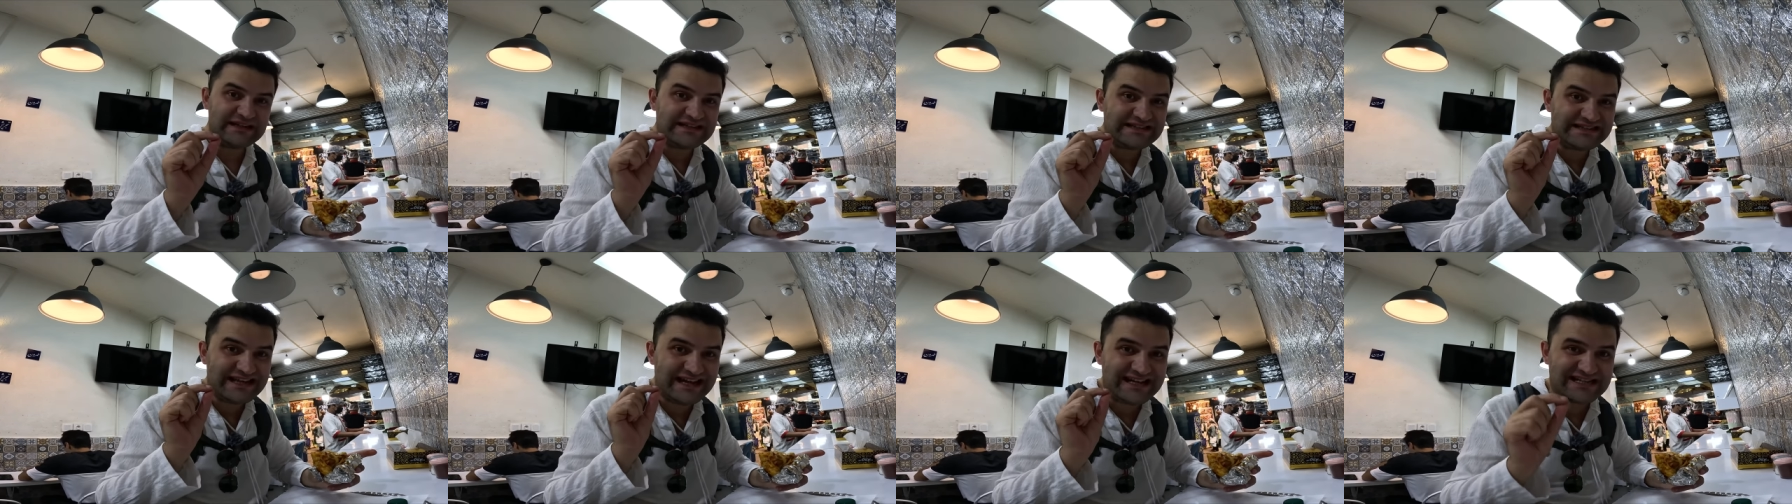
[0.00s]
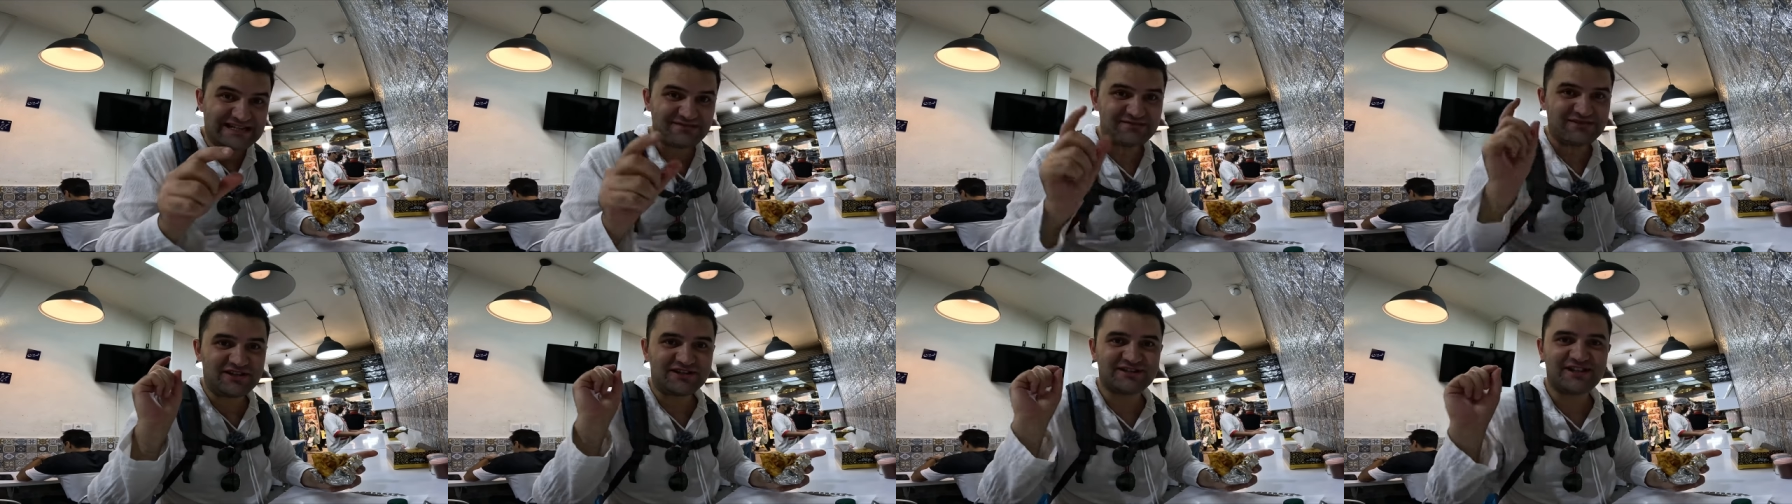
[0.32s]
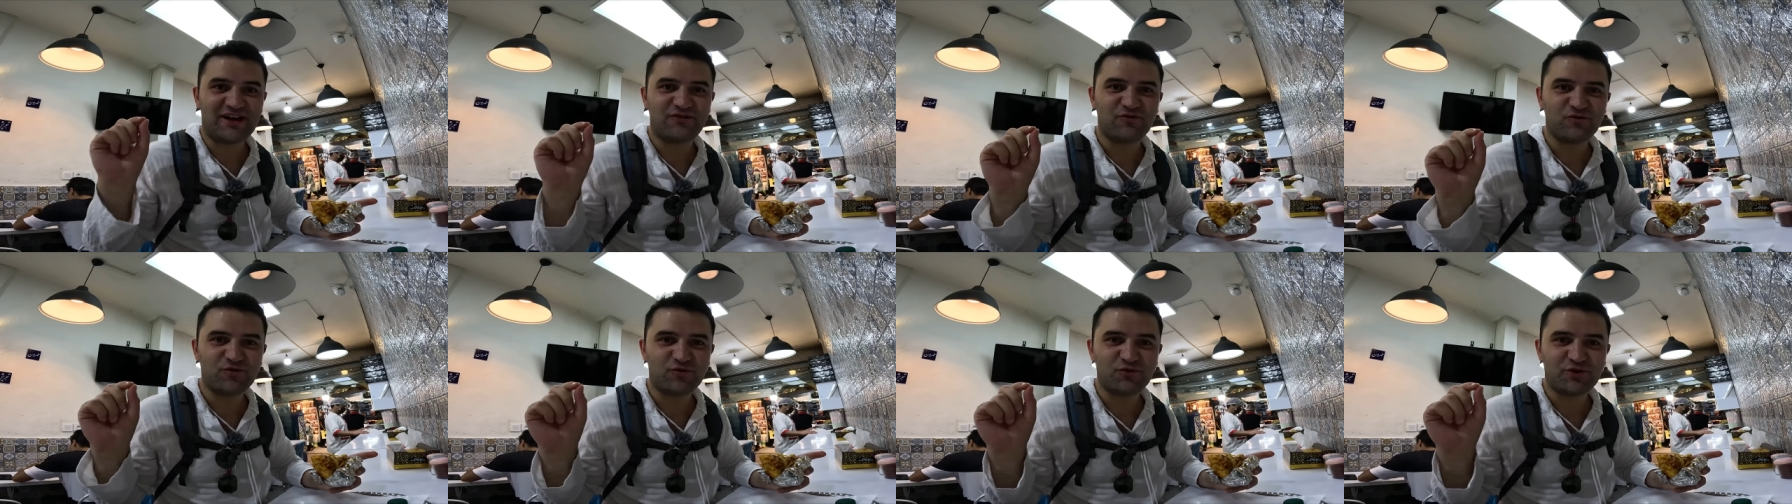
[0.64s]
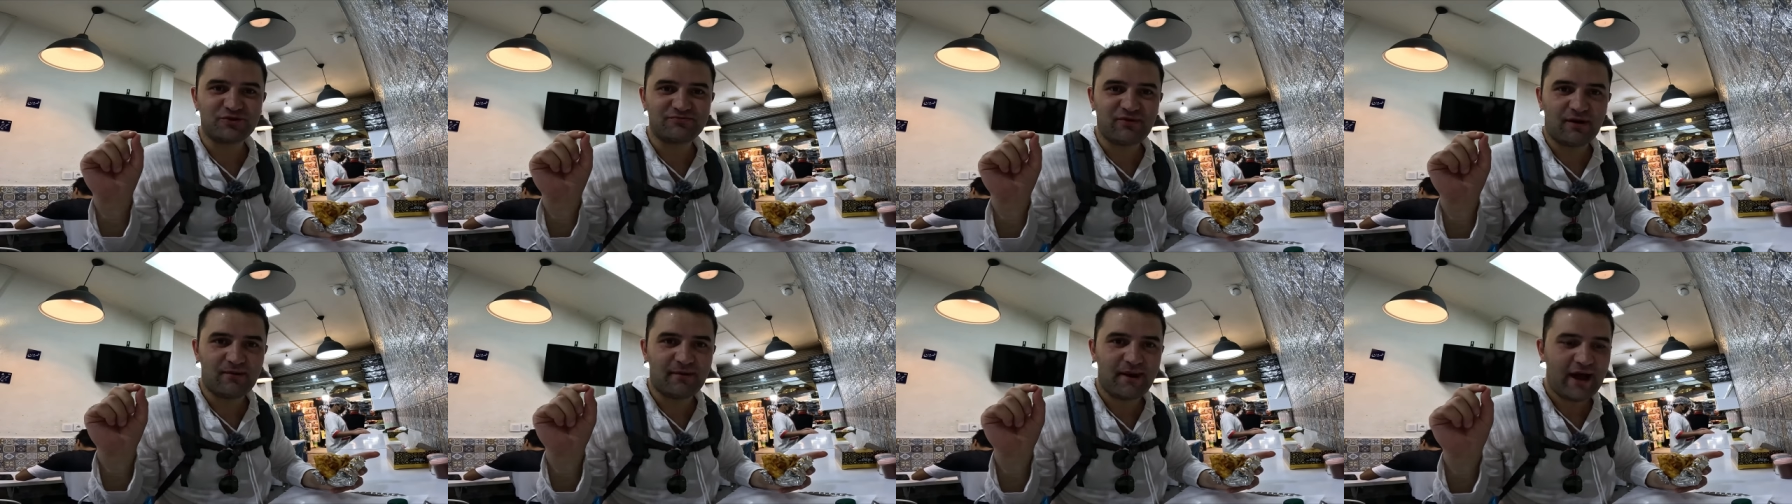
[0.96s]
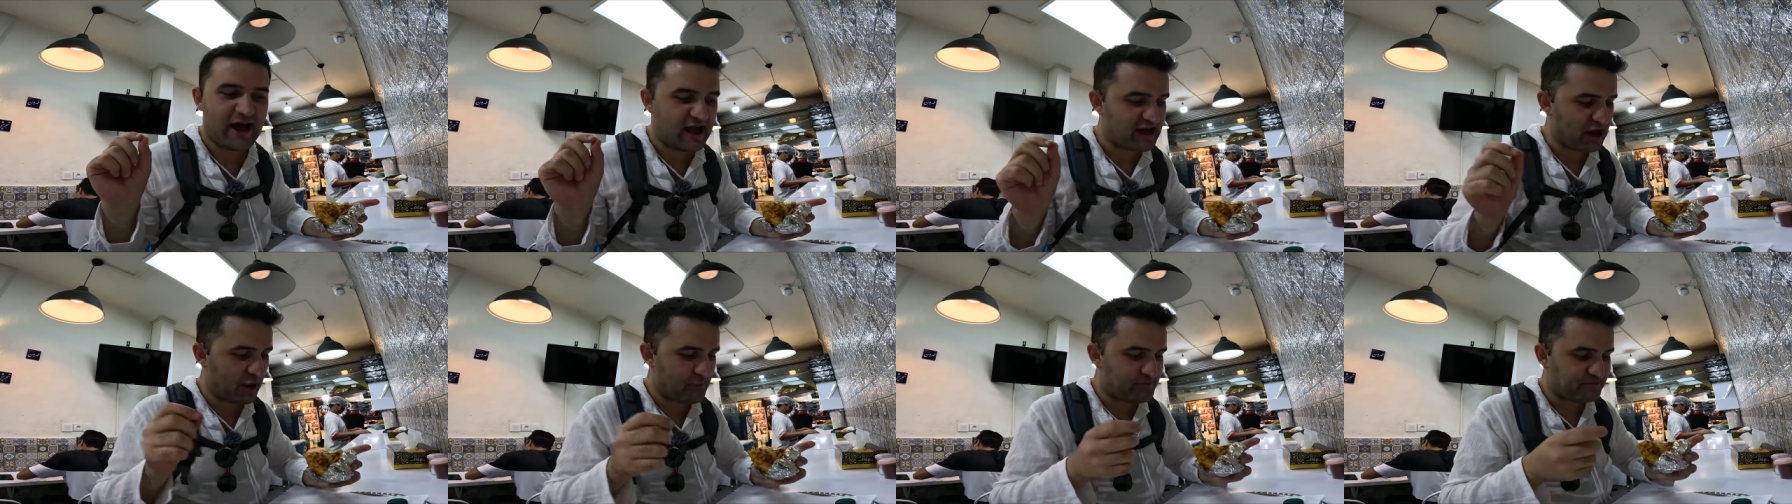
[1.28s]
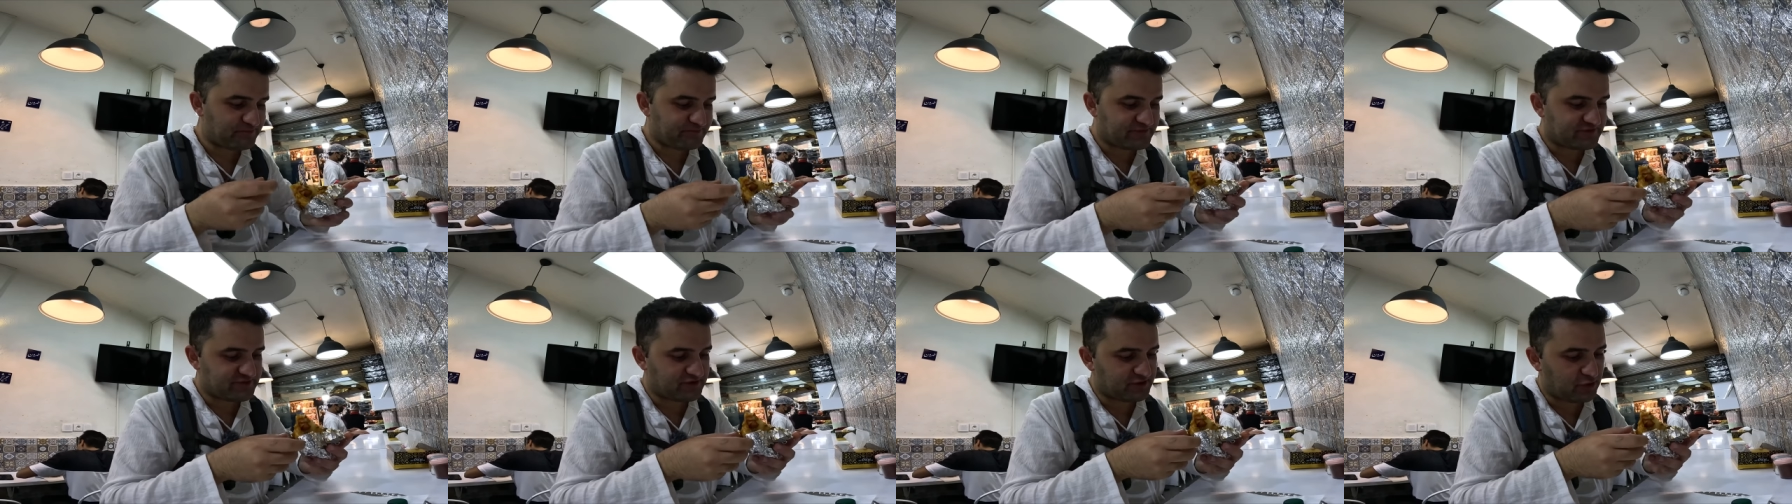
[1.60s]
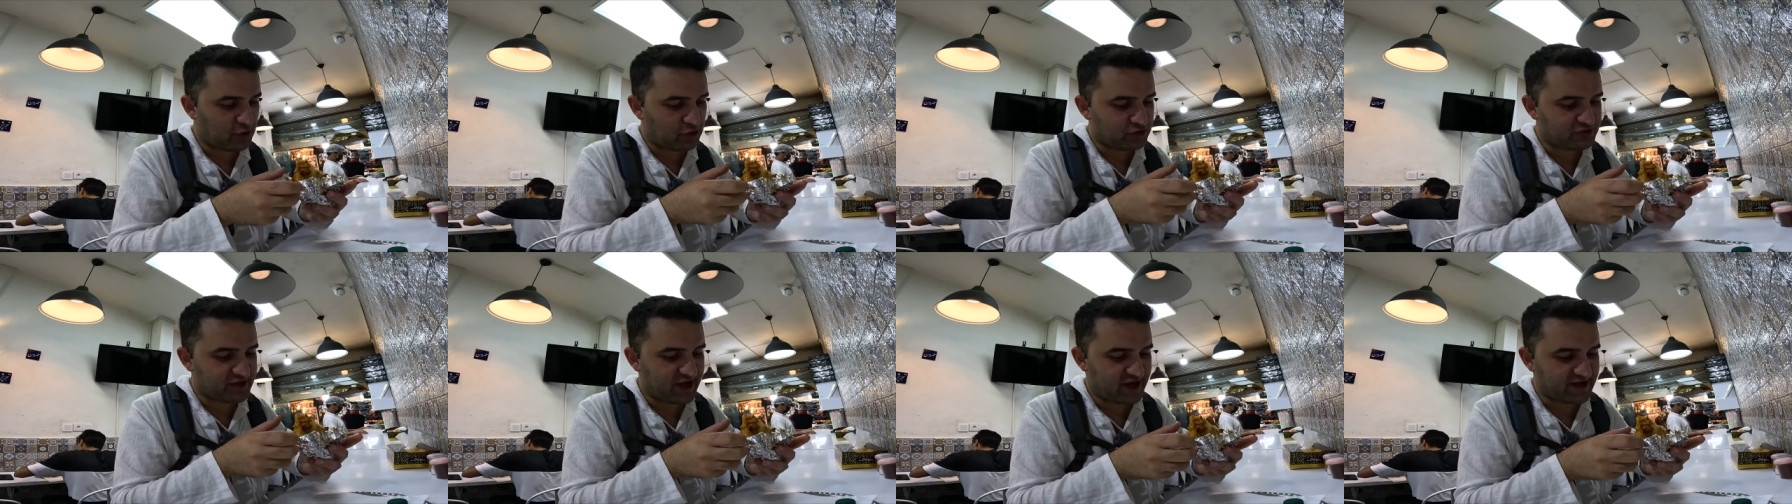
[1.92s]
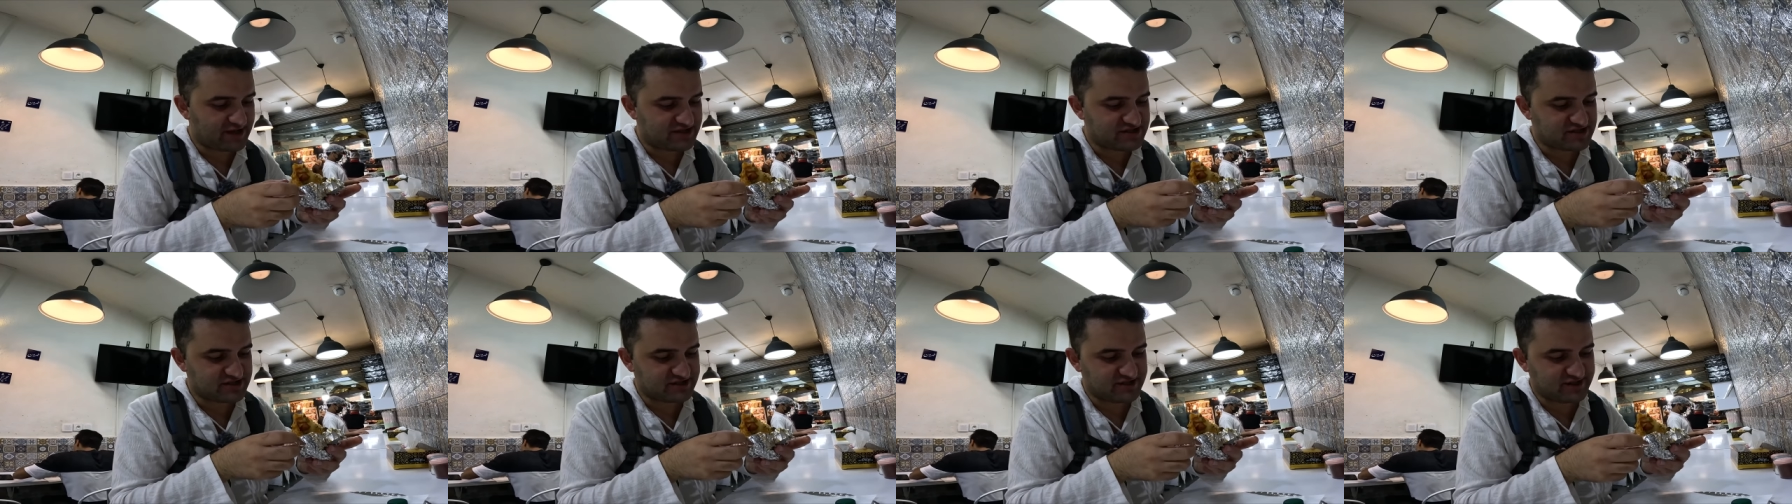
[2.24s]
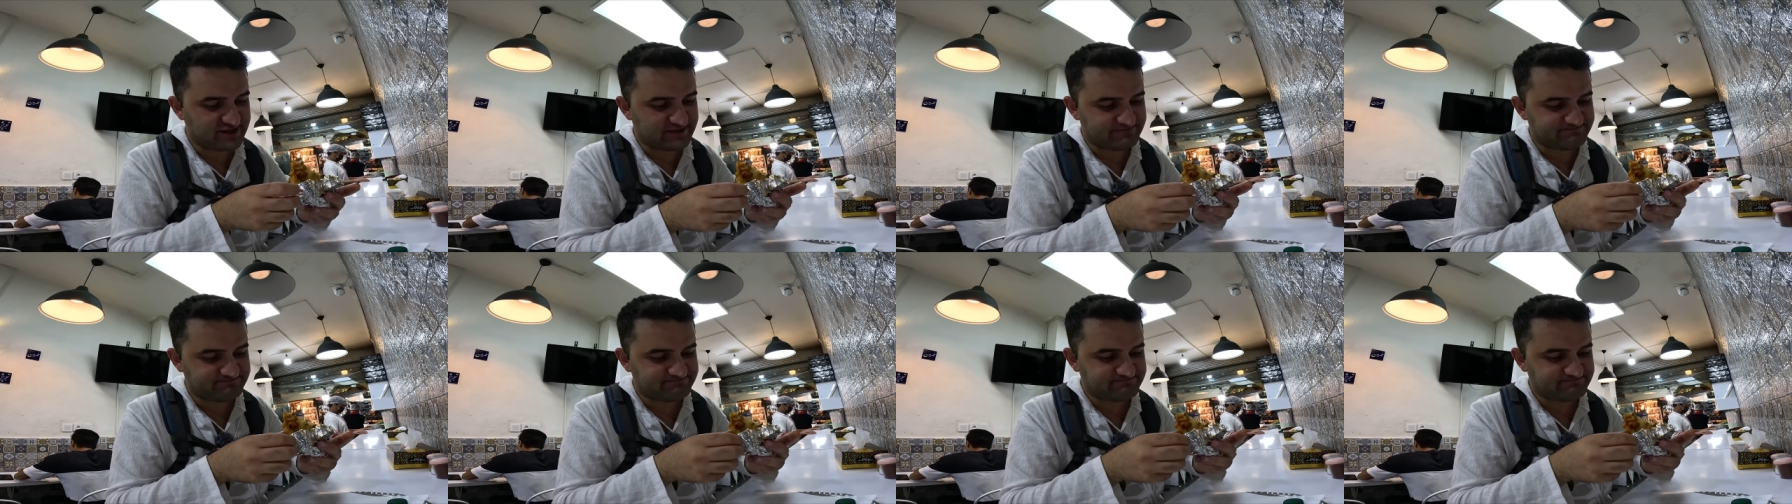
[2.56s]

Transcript: Sadece bir tık tavuk kuru baba. Onun haricinde